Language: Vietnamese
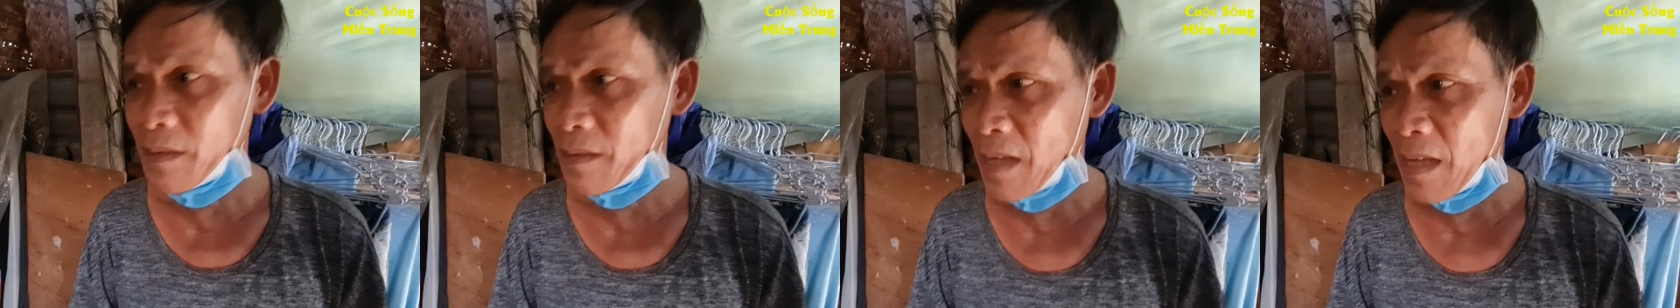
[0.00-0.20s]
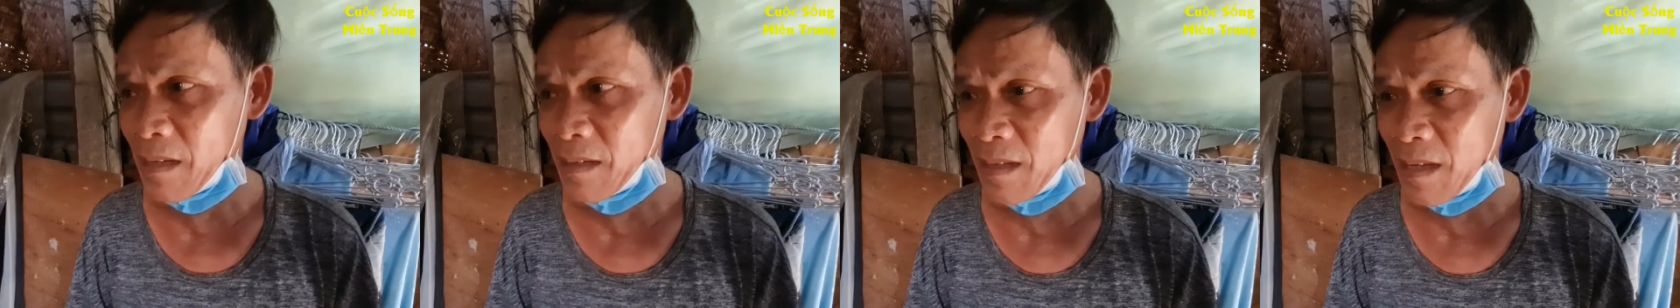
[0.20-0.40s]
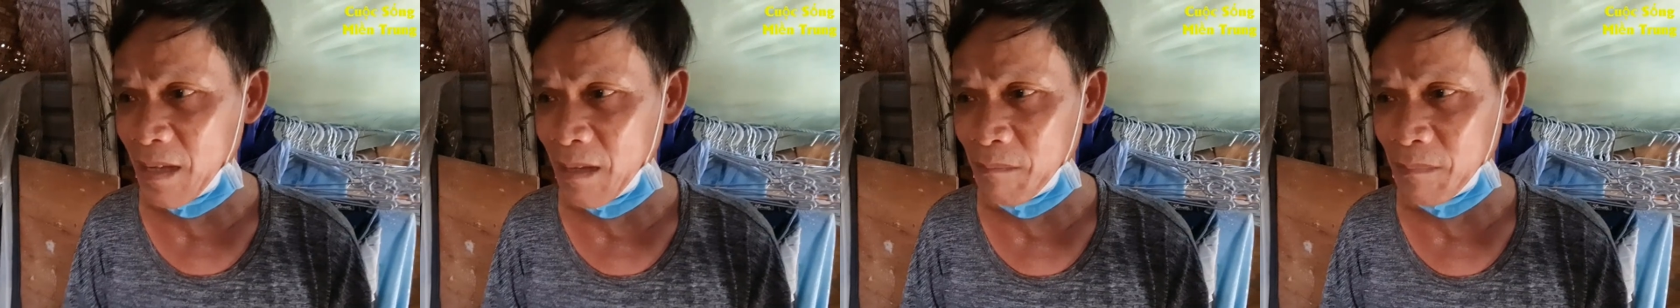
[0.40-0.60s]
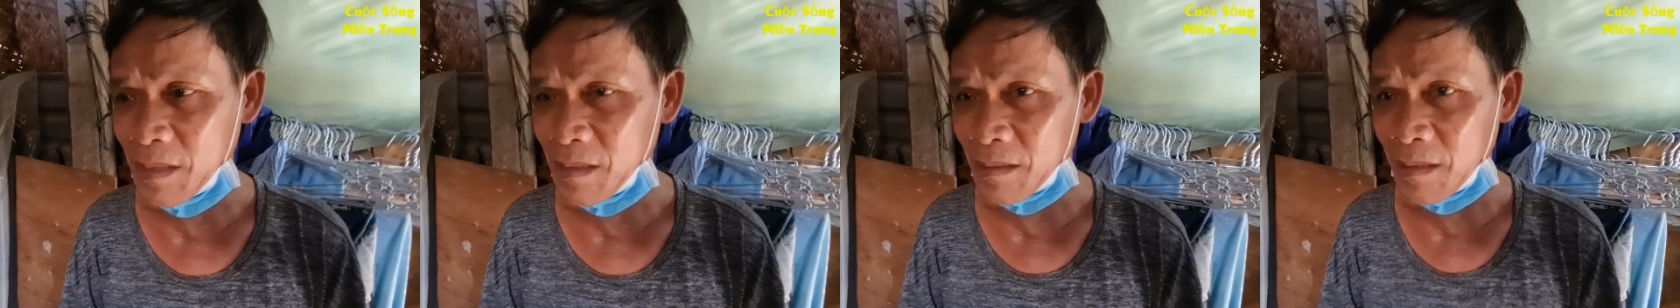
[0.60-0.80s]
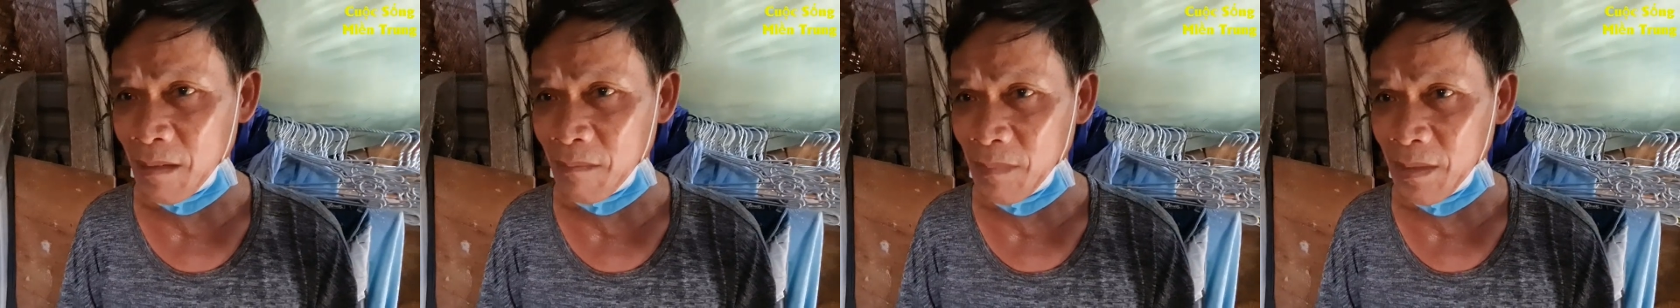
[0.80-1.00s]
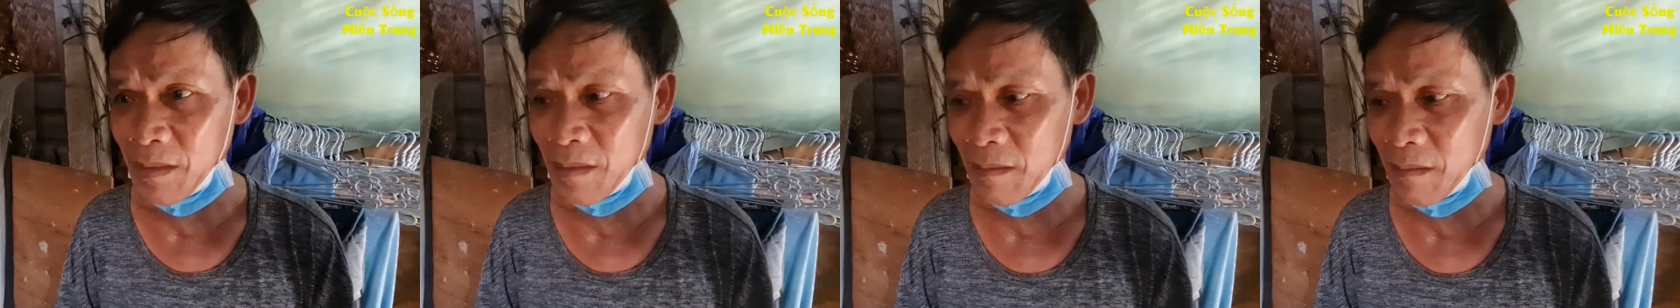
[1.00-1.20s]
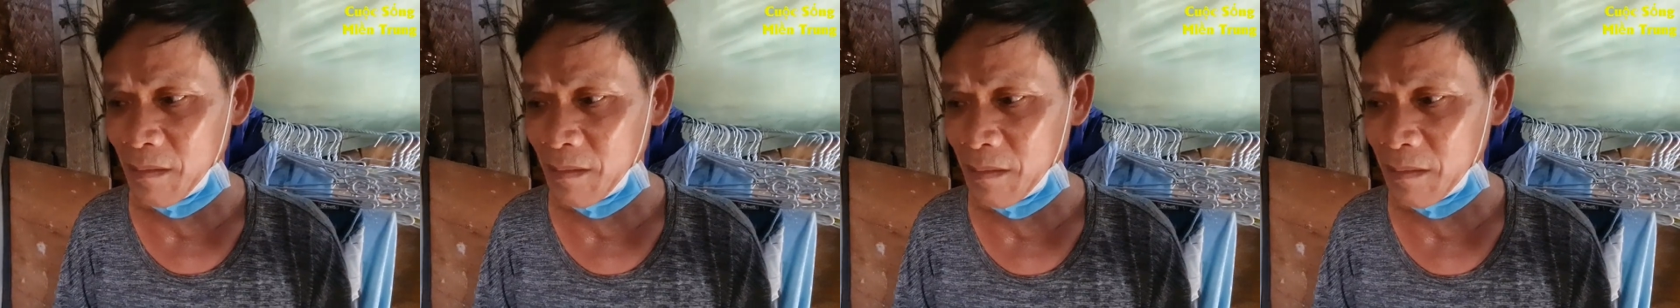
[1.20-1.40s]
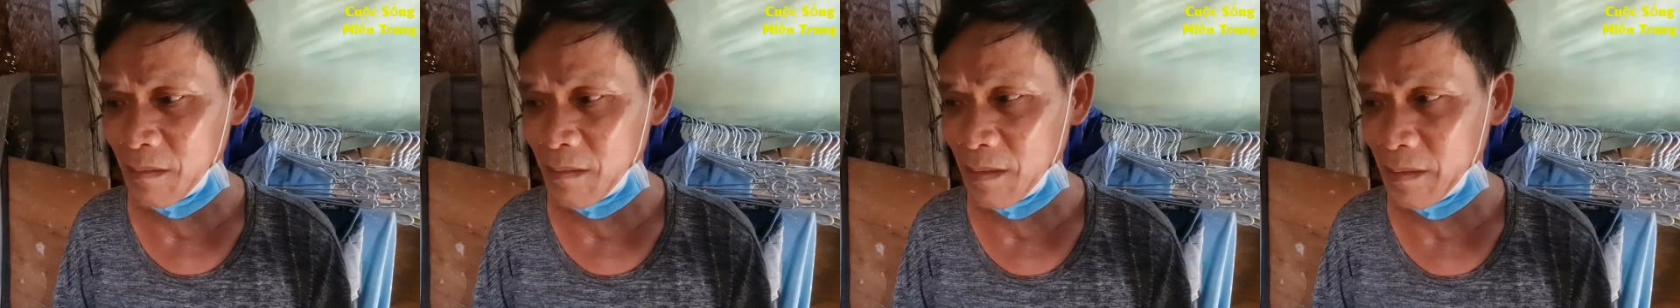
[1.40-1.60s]
Mưa nay là ông được làm
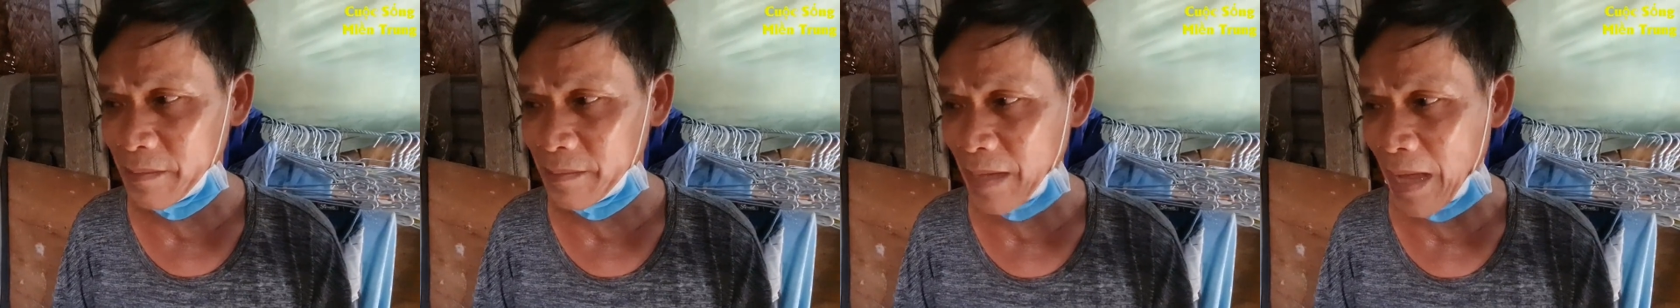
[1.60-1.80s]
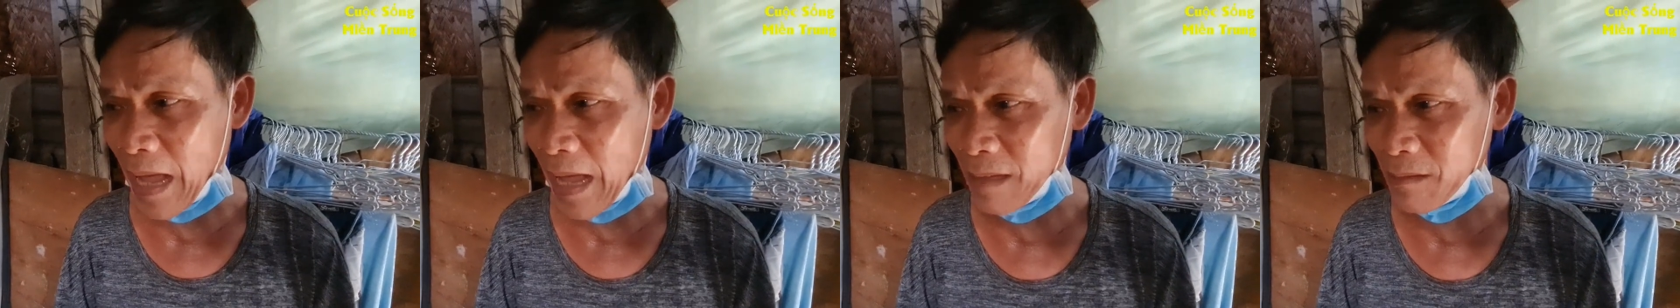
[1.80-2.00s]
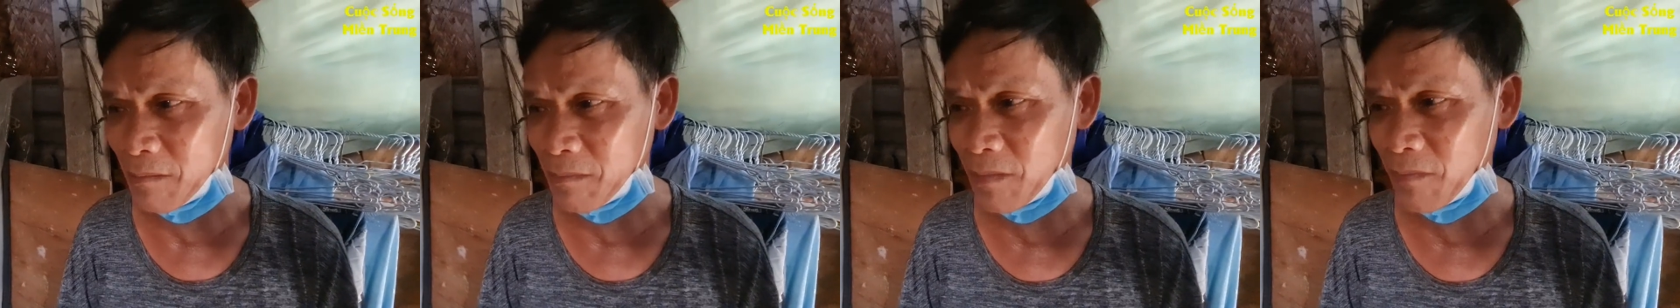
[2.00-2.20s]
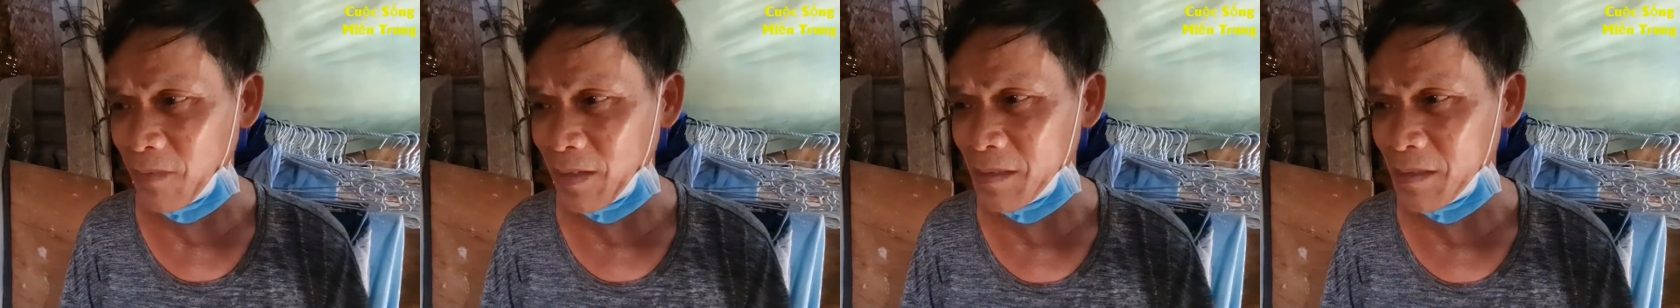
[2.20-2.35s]
nước chảy chứ